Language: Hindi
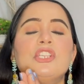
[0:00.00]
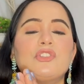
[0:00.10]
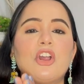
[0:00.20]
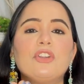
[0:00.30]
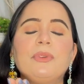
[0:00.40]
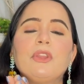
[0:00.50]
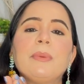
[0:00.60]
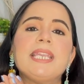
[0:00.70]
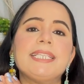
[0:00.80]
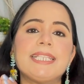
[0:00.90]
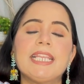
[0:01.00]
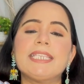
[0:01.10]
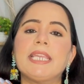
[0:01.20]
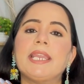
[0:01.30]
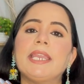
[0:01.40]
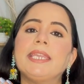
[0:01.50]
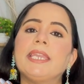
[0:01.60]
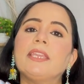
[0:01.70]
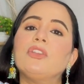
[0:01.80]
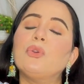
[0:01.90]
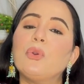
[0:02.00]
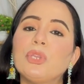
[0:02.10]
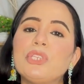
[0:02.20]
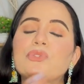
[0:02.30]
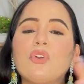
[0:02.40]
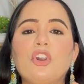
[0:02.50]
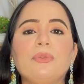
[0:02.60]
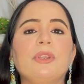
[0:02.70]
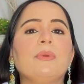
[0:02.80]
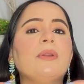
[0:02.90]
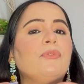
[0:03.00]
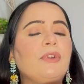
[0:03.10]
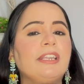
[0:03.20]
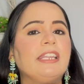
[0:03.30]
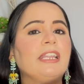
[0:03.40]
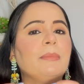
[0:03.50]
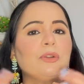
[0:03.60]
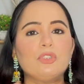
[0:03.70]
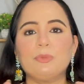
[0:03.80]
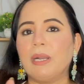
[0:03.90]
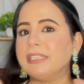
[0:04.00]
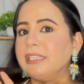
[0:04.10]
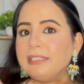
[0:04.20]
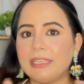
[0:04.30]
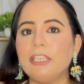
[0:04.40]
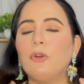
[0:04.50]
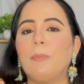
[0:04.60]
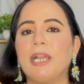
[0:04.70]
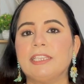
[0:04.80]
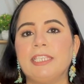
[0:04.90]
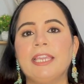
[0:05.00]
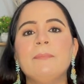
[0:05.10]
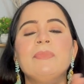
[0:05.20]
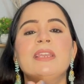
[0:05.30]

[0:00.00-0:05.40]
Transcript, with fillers: शॉर्ट वीडियो में इसलिए शेयर नहीं की क्योंकि शॉर्ट वीडियो में फुल डिटेल में कुछ बातें नहीं हो पाती हैं